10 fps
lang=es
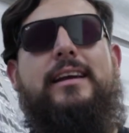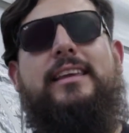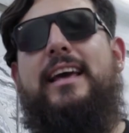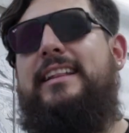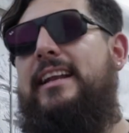
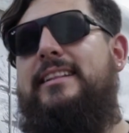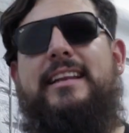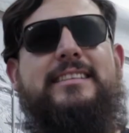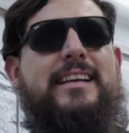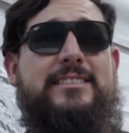ya tienen
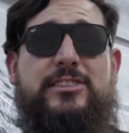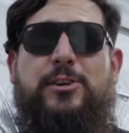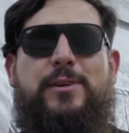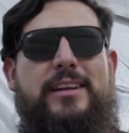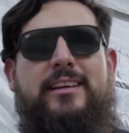tres
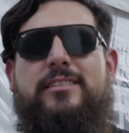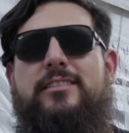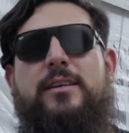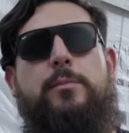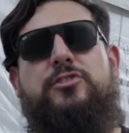canciones,
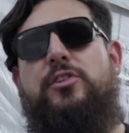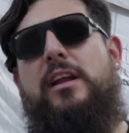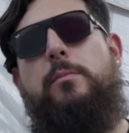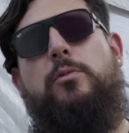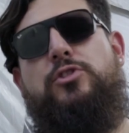se
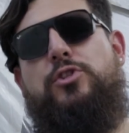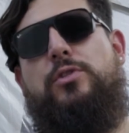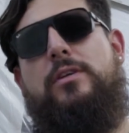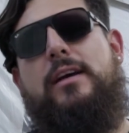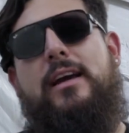emocionan
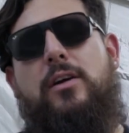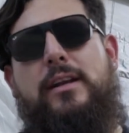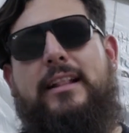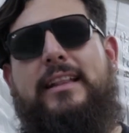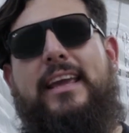mucho con
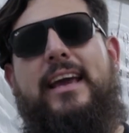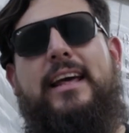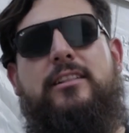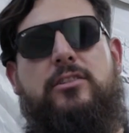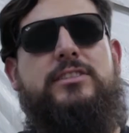el taller,
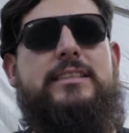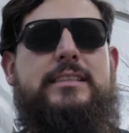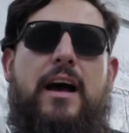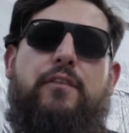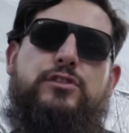entonces
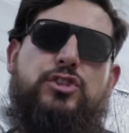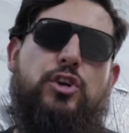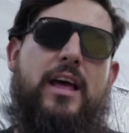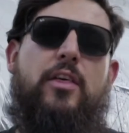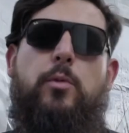ha
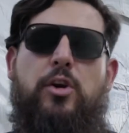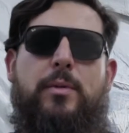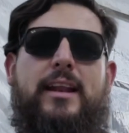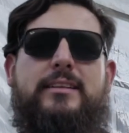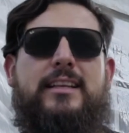funcionado muy
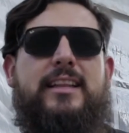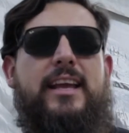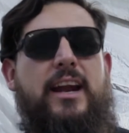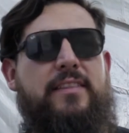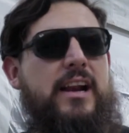bien este
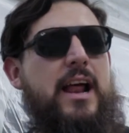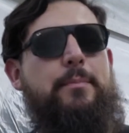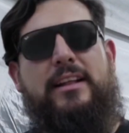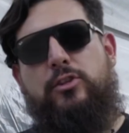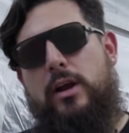taller de rap
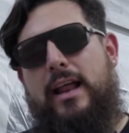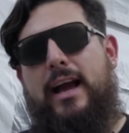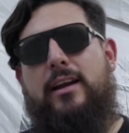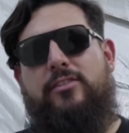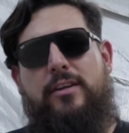dentro de la
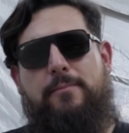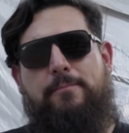cárcel.